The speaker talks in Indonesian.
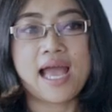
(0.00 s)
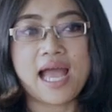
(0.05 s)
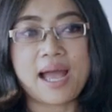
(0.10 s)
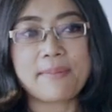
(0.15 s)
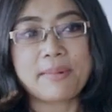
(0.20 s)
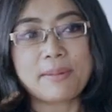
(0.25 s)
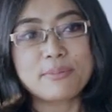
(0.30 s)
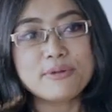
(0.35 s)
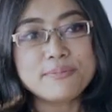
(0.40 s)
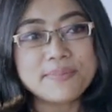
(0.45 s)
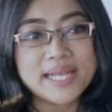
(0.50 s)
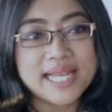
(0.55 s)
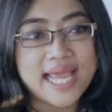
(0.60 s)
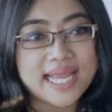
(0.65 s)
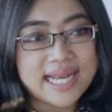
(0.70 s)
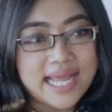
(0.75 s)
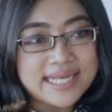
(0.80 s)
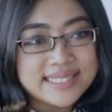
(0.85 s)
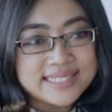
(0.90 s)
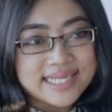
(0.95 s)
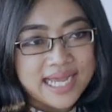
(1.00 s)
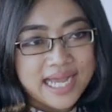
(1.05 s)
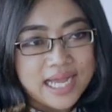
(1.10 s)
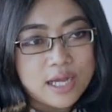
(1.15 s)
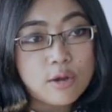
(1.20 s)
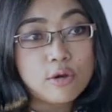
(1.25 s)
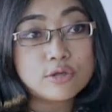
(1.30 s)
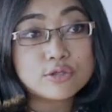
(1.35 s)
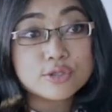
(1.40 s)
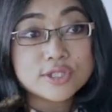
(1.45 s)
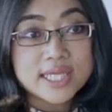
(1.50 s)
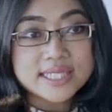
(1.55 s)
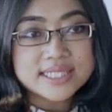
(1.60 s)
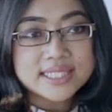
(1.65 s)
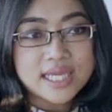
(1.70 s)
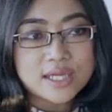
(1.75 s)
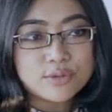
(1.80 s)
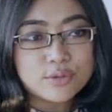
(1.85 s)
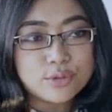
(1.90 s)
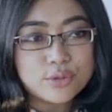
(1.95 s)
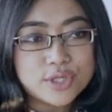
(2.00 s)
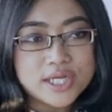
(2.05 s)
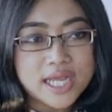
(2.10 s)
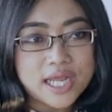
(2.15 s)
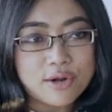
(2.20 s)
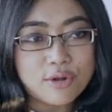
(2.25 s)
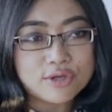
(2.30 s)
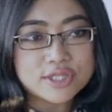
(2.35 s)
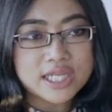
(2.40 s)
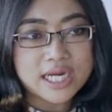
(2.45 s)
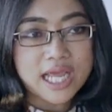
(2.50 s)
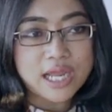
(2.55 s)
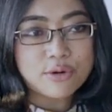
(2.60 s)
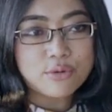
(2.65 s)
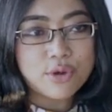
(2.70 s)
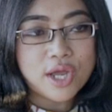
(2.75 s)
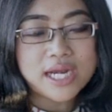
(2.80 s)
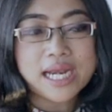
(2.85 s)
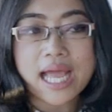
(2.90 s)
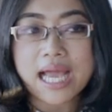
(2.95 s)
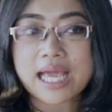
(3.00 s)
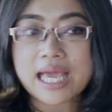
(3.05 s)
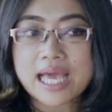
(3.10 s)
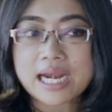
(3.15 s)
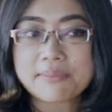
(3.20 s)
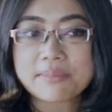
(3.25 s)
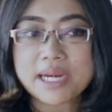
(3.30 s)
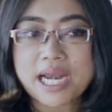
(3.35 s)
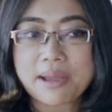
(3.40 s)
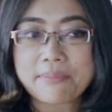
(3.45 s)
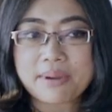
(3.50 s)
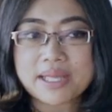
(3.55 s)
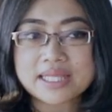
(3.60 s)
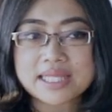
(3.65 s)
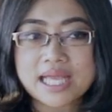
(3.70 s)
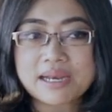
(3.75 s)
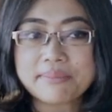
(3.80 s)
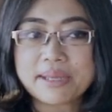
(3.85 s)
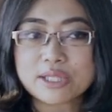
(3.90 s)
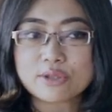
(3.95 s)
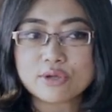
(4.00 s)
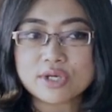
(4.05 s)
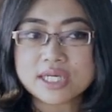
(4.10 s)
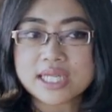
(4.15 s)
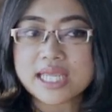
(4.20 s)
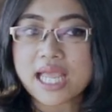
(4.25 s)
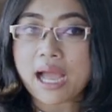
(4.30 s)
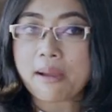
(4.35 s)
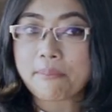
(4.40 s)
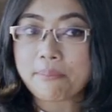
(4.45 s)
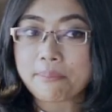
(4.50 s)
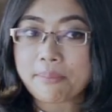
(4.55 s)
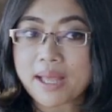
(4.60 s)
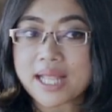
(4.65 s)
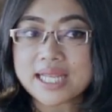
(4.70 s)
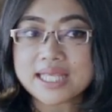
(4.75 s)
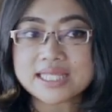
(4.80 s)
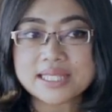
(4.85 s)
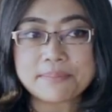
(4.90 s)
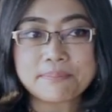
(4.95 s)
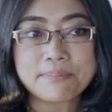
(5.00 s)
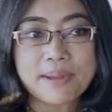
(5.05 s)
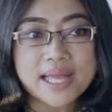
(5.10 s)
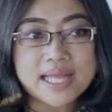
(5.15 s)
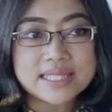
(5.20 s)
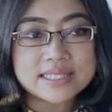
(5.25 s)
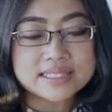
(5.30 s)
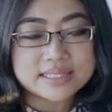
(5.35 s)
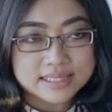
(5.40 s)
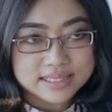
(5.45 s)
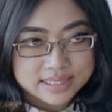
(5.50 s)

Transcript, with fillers: Apapun pilihan Anda, konsultasikan dulu dengan dokter kandungan agar mendapatkan metode yang paling tepat